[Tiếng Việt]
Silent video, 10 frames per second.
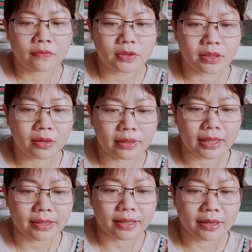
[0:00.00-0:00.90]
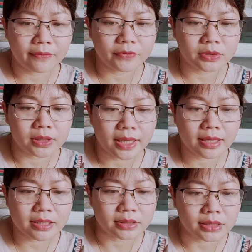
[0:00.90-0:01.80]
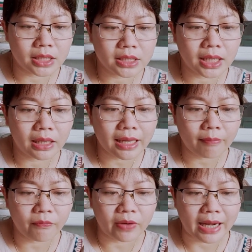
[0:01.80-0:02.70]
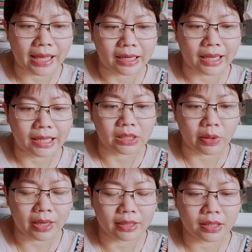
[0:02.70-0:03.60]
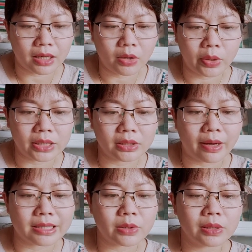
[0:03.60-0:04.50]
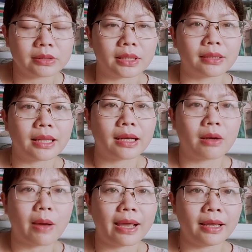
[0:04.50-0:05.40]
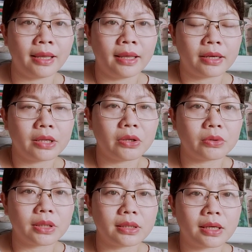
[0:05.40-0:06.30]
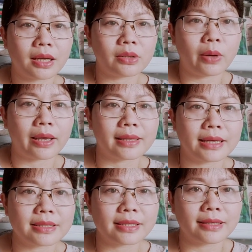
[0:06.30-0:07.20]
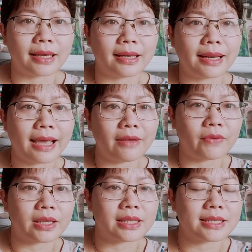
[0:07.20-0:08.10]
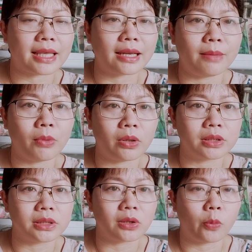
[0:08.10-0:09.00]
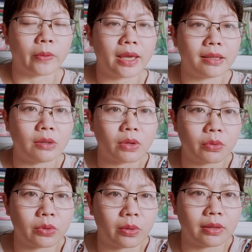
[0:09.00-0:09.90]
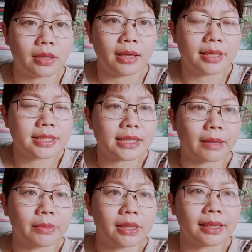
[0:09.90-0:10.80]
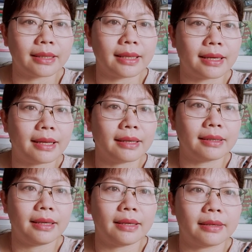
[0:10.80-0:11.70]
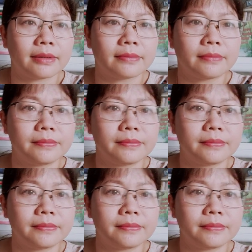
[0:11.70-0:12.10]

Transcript: Vừa rồi cả nhà vừa nghe sự tích kênh lấp và làng Lại Duệ ở huyện Thọ Xuân, tỉnh Thanh Hóa. Nếu yêu thích kênh của Hà Danh, xin hãy like và chia sẻ để mọi người cùng nghe nhiều câu chuyện. Xin cảm ơn cả nhà đã lắng nghe.